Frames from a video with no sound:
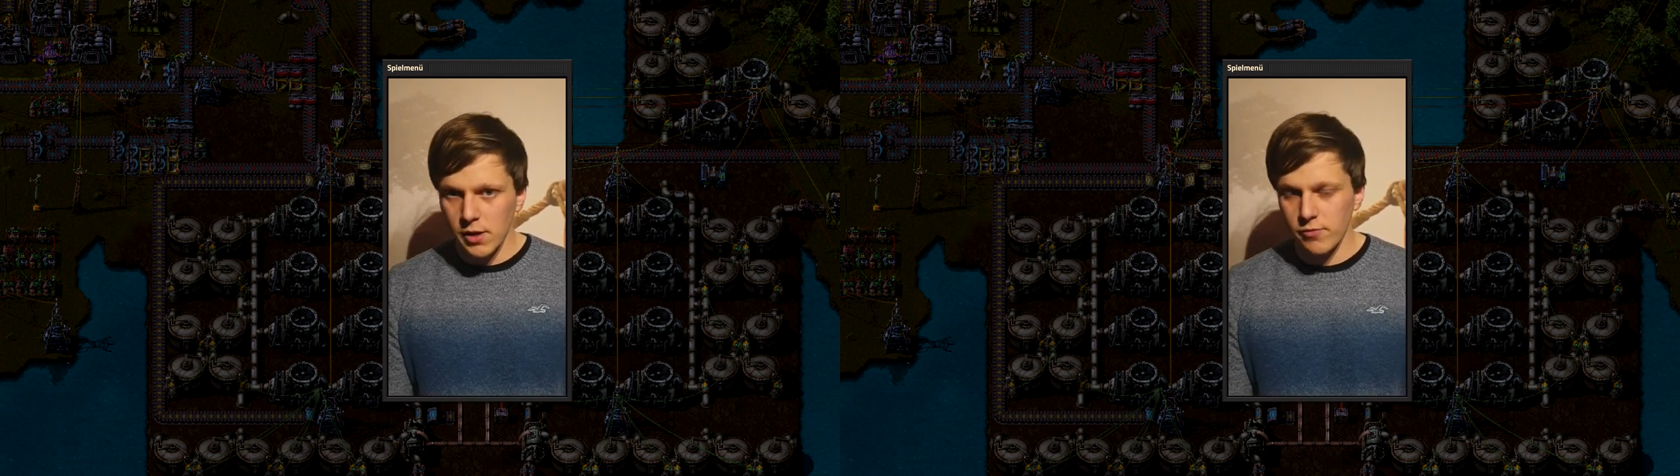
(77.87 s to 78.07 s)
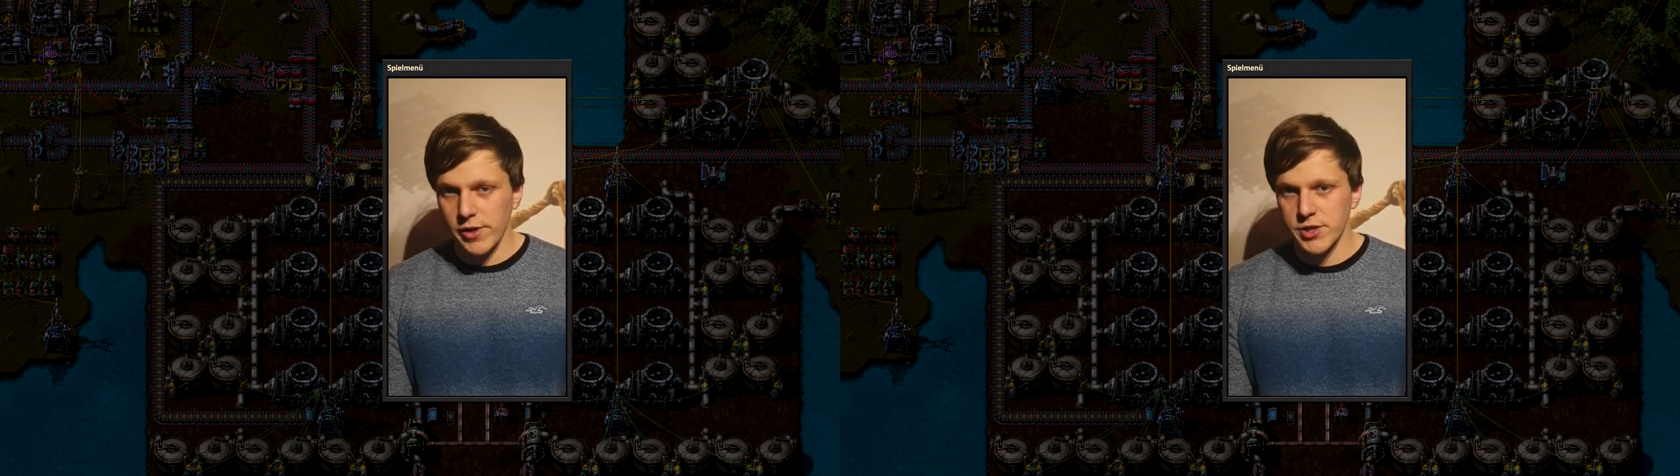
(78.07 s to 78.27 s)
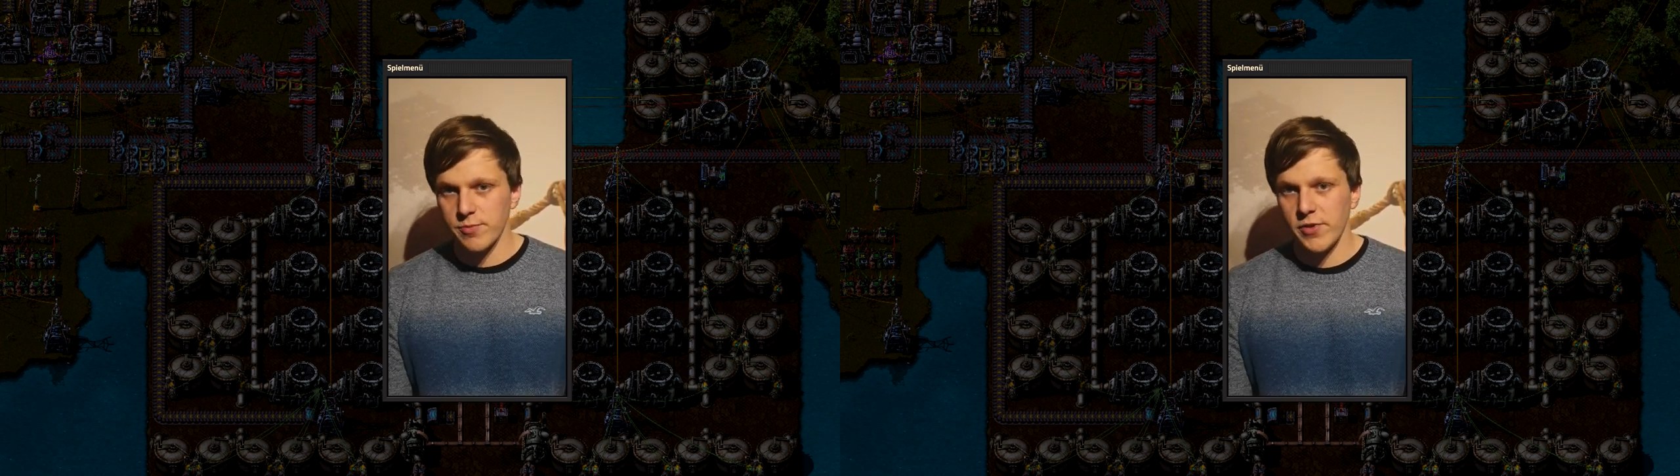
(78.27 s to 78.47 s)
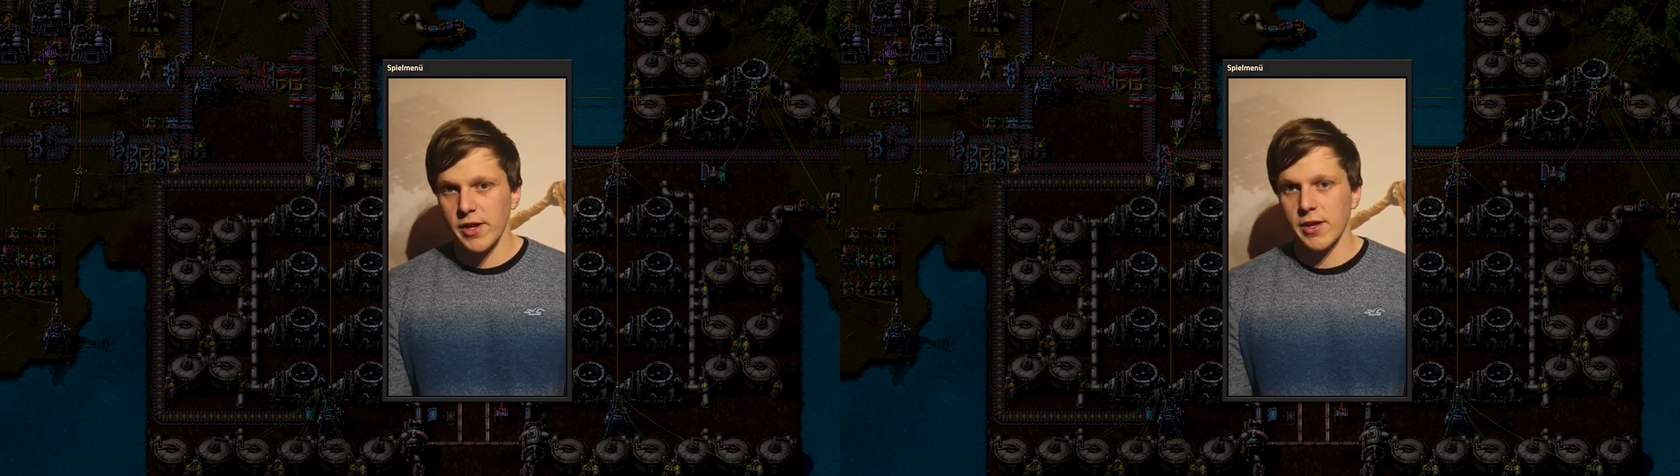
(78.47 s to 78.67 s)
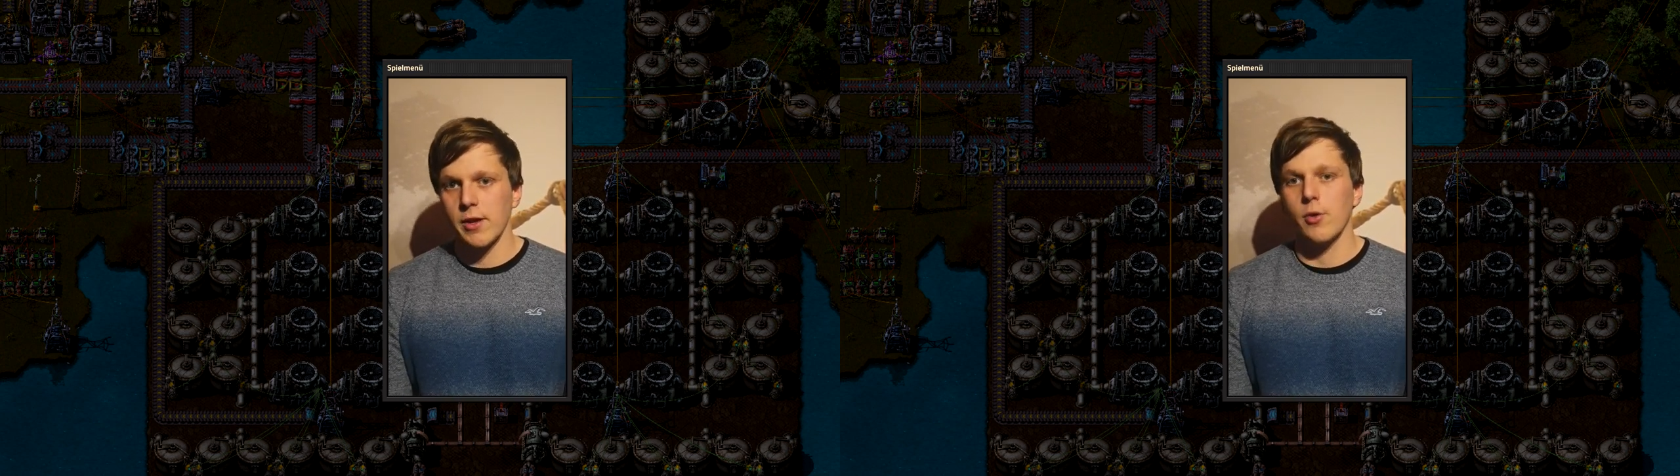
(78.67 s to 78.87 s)
in welchem
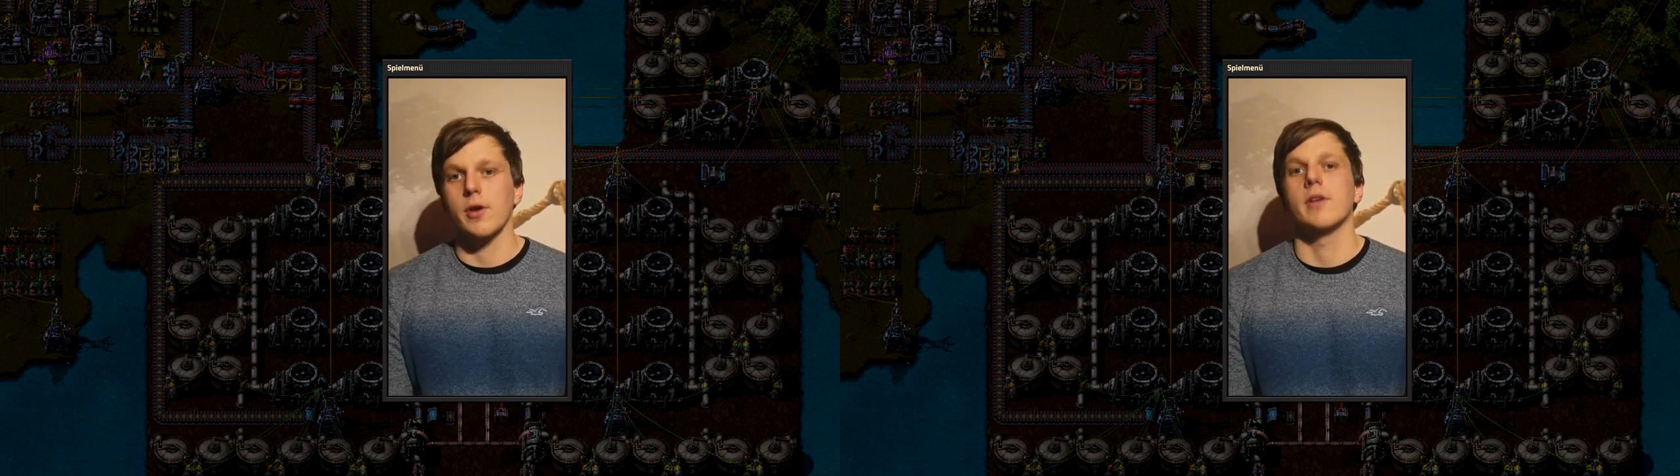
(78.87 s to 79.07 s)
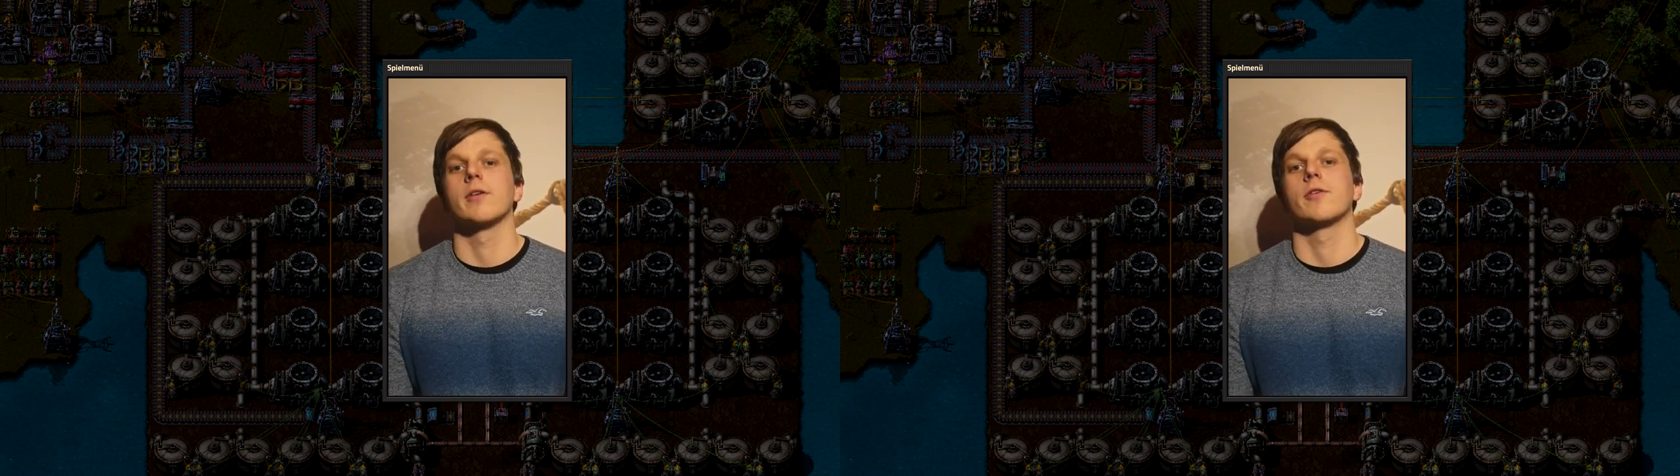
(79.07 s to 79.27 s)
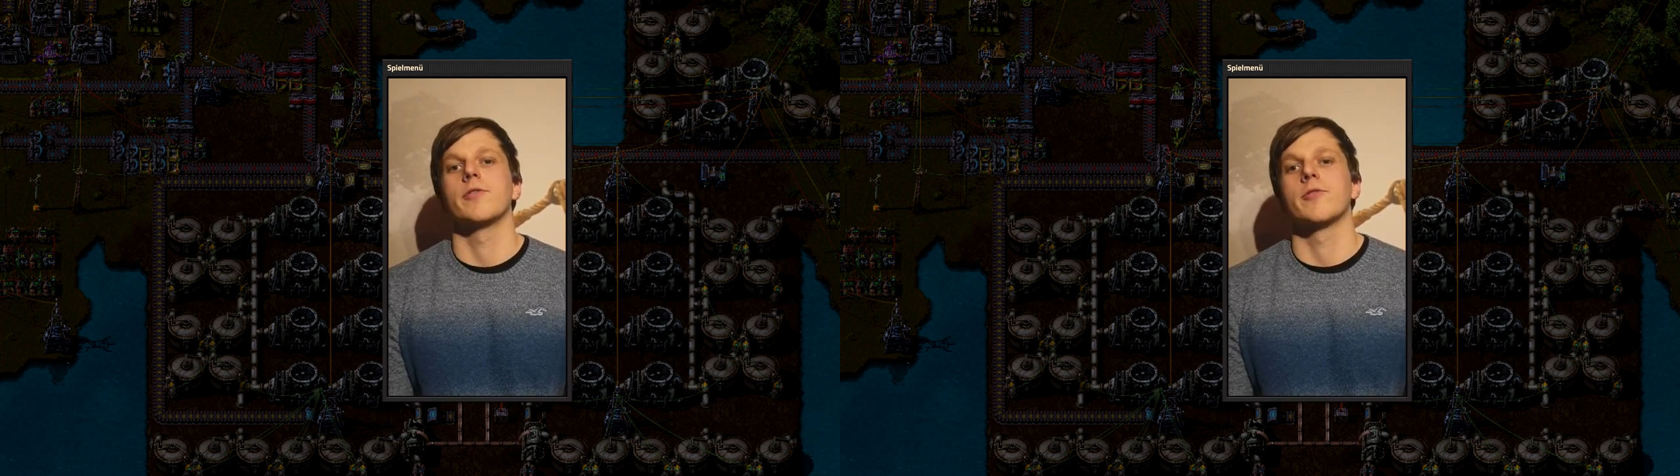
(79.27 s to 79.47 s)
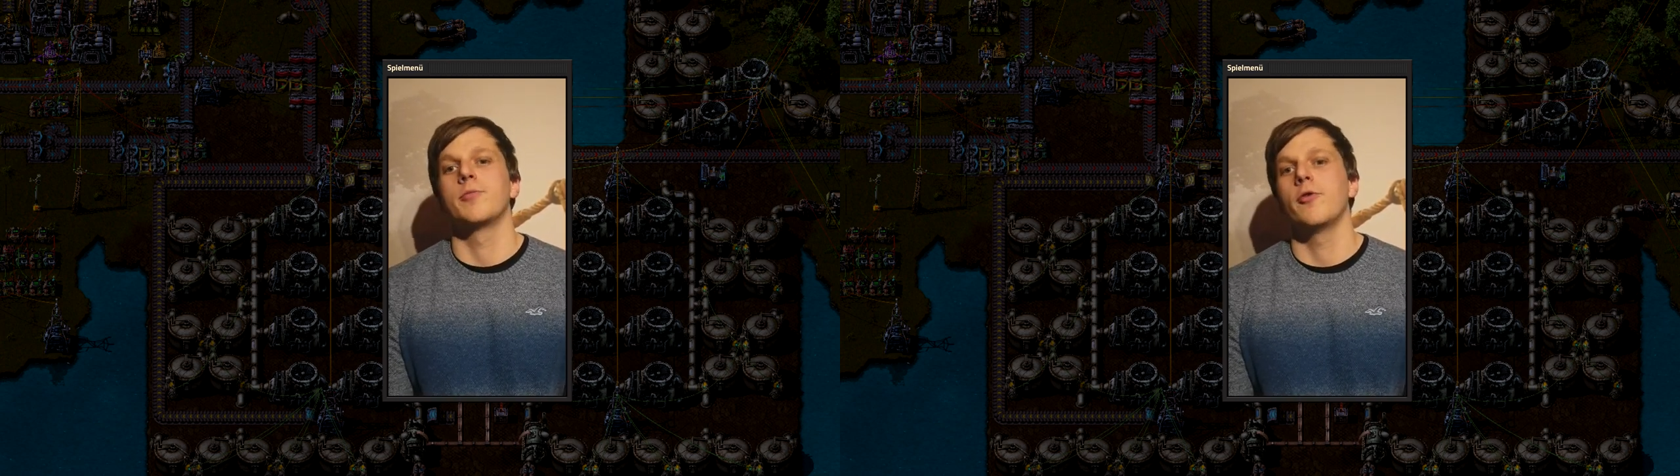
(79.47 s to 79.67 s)
wir dann auch eine gewisse